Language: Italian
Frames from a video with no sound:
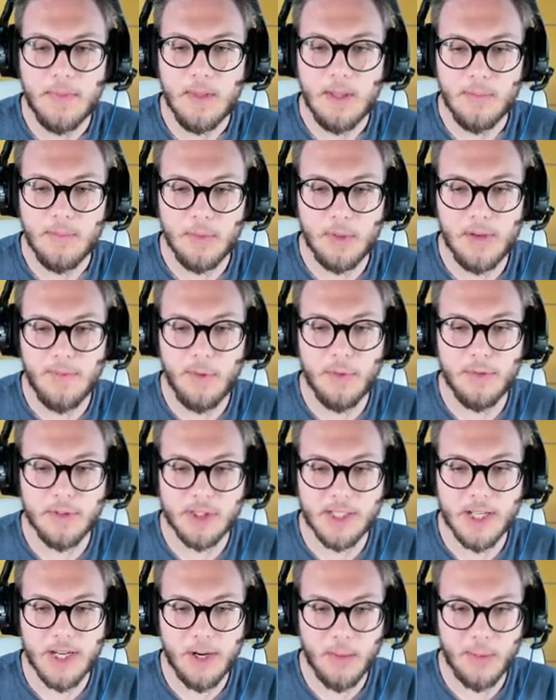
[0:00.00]
volevo
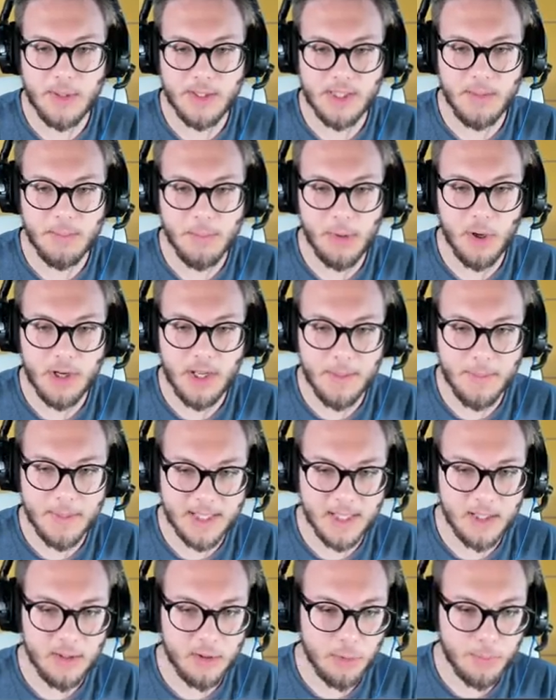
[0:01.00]
usare questi blocchi
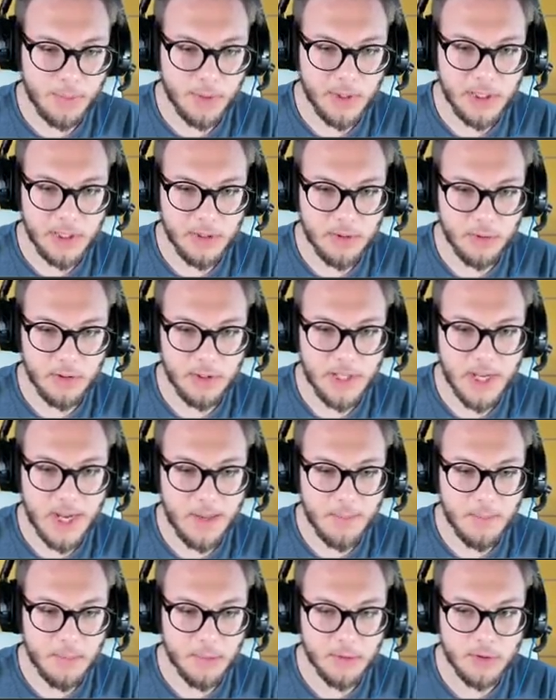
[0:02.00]
ma tanto poi li
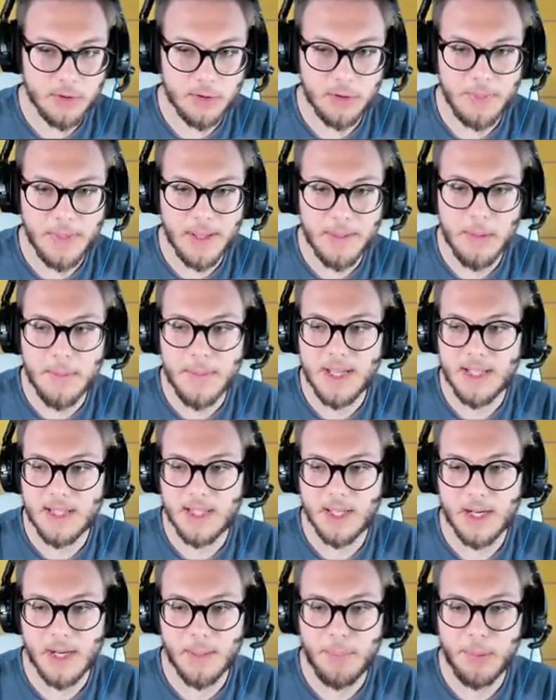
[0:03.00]
togliamo, dobbiamo
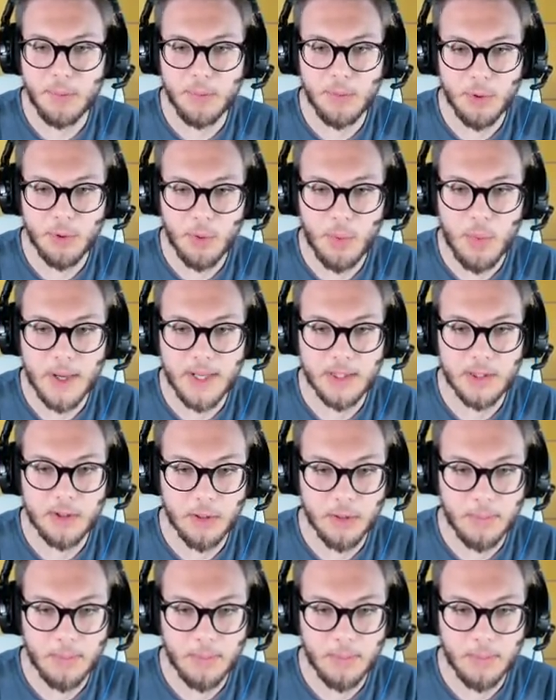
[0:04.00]
mettere appunto 4